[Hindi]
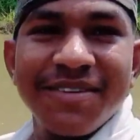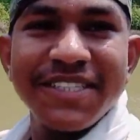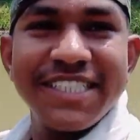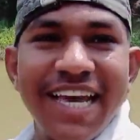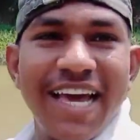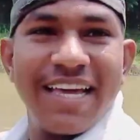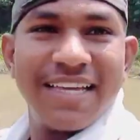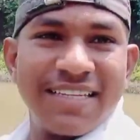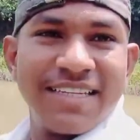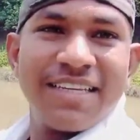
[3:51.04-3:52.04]
पीछे है
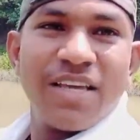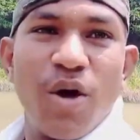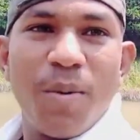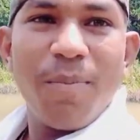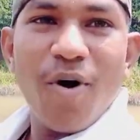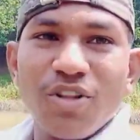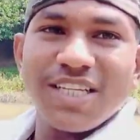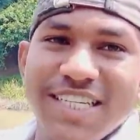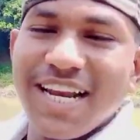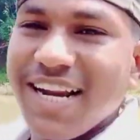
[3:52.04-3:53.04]
बहुत
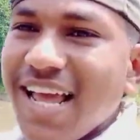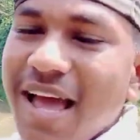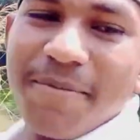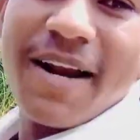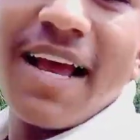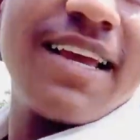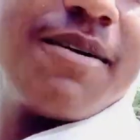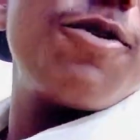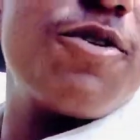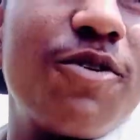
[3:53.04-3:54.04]
अच्छा लग रहा है यहाँ पर आके
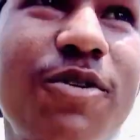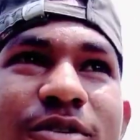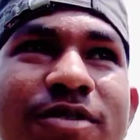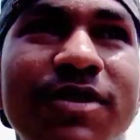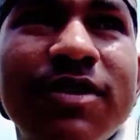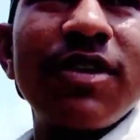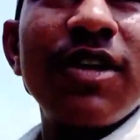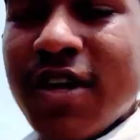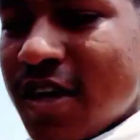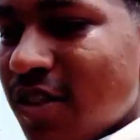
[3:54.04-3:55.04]
हम लोगों को
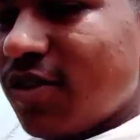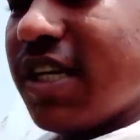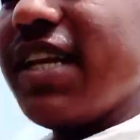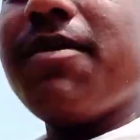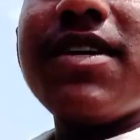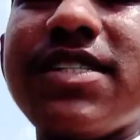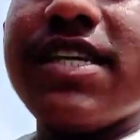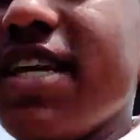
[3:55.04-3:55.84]
तो चलिए हम नदी